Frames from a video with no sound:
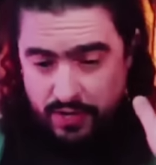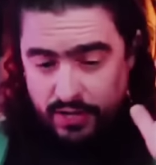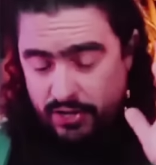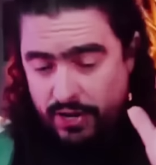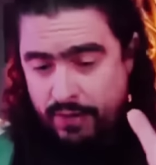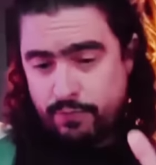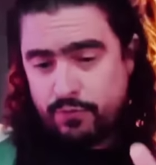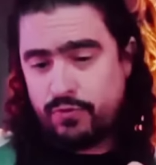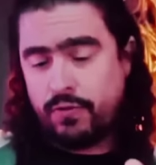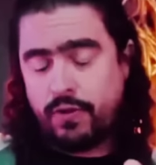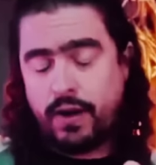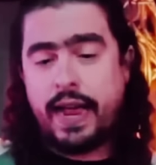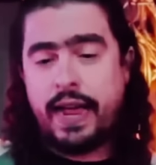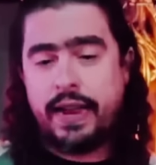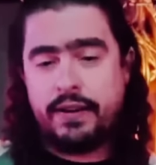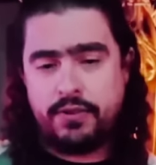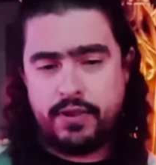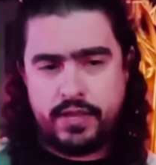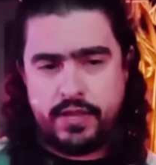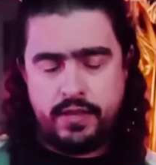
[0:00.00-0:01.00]
deixar muito
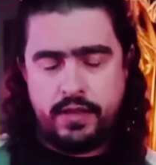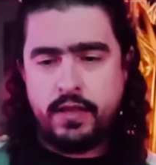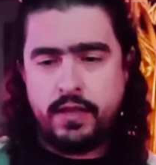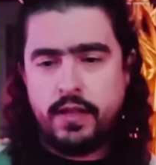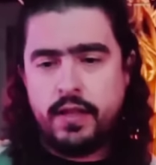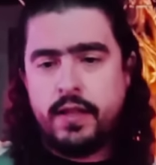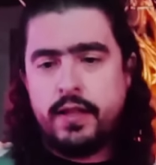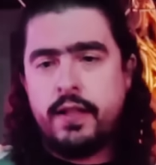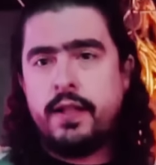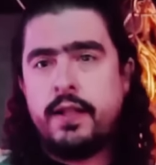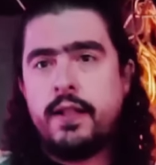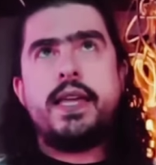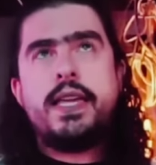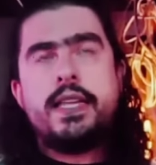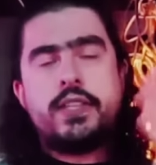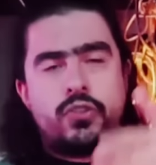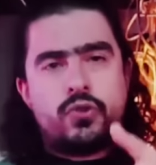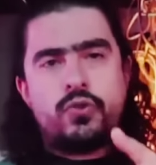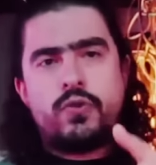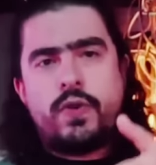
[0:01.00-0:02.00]
claro aqui.
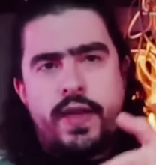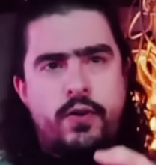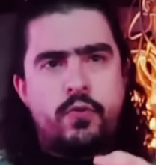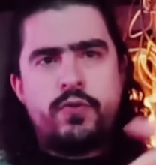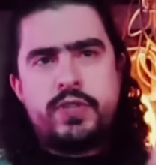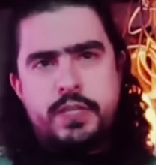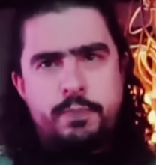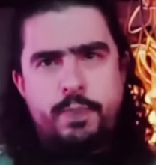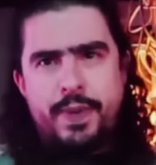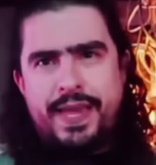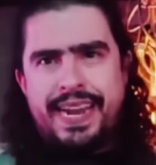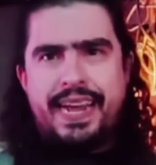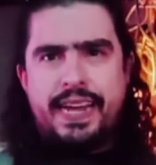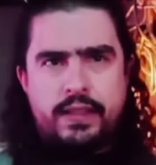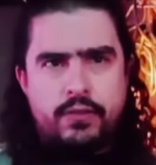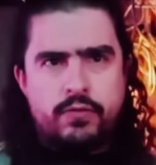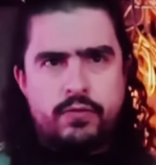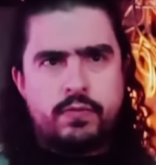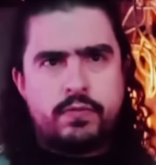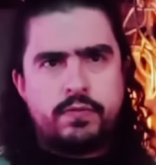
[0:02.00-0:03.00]
Isso é o
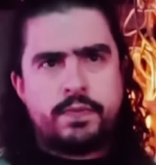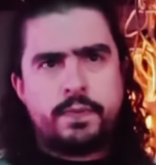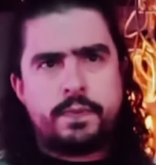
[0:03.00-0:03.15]
esperado.